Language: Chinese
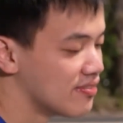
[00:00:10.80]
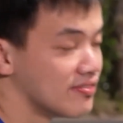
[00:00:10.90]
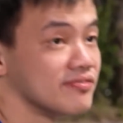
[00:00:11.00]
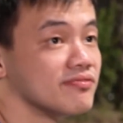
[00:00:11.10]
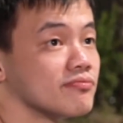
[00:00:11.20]

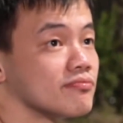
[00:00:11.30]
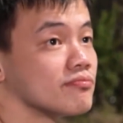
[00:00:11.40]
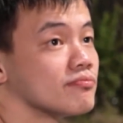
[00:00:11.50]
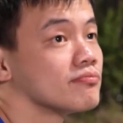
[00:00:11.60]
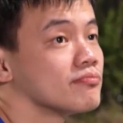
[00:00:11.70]
现在的
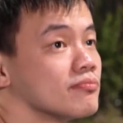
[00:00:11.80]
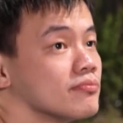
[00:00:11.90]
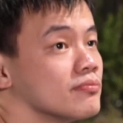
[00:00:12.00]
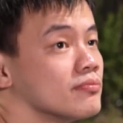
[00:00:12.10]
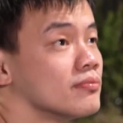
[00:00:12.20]
稿子
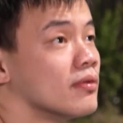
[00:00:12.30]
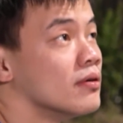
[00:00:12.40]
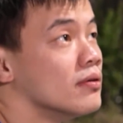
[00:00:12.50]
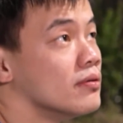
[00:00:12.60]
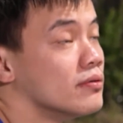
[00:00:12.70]
给自己
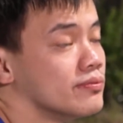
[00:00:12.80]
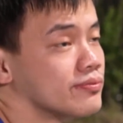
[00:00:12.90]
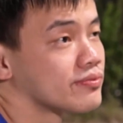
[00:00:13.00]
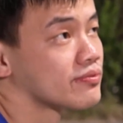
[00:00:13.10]
打几分？